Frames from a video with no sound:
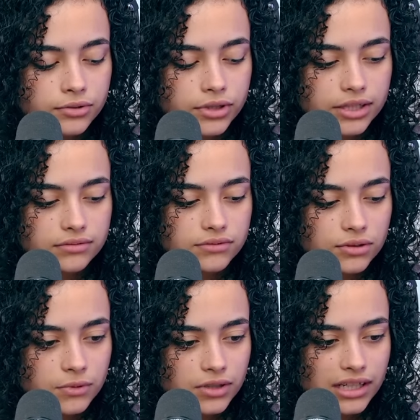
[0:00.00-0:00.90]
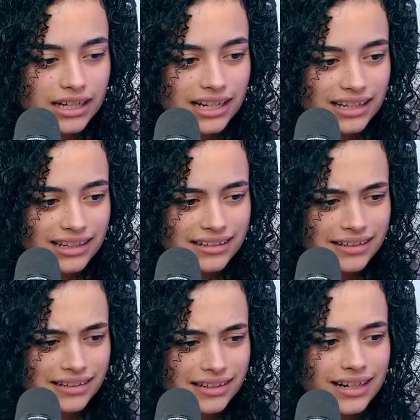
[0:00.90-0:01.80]
tú coges como que lana.
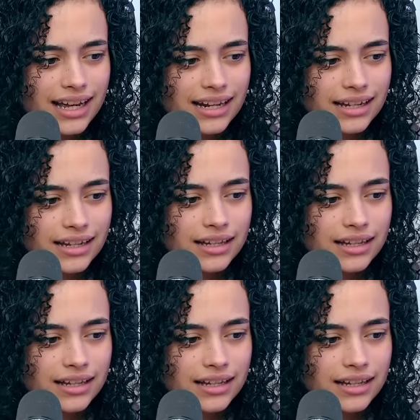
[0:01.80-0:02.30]
La, la,